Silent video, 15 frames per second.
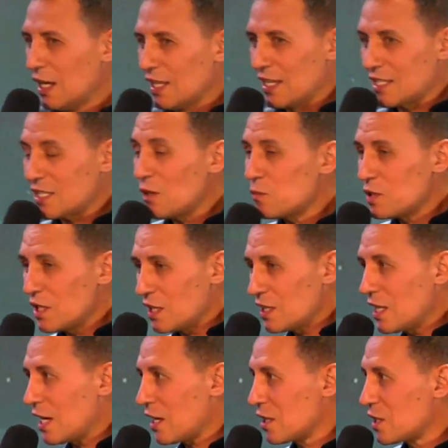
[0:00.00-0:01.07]
На самом деле,
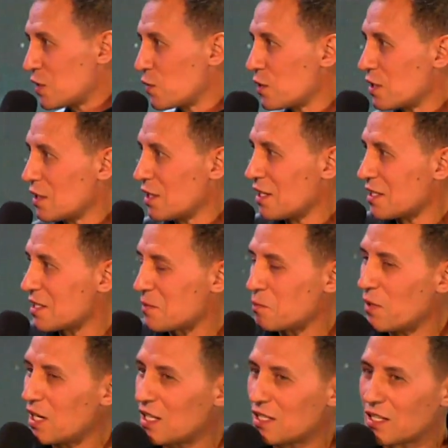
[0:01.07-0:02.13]
да, я действительно с
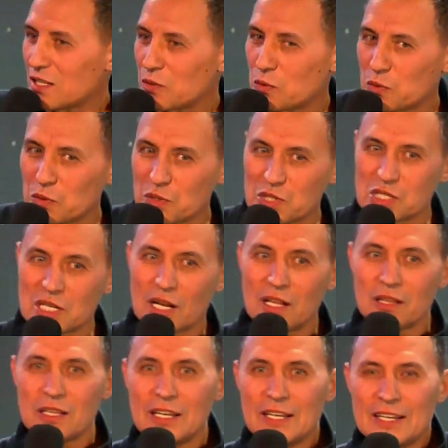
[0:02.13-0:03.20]
Мариной
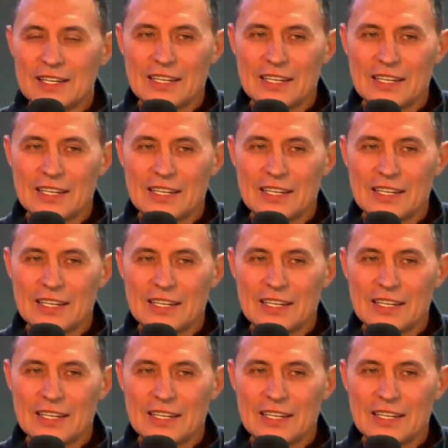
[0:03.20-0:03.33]
уезжал,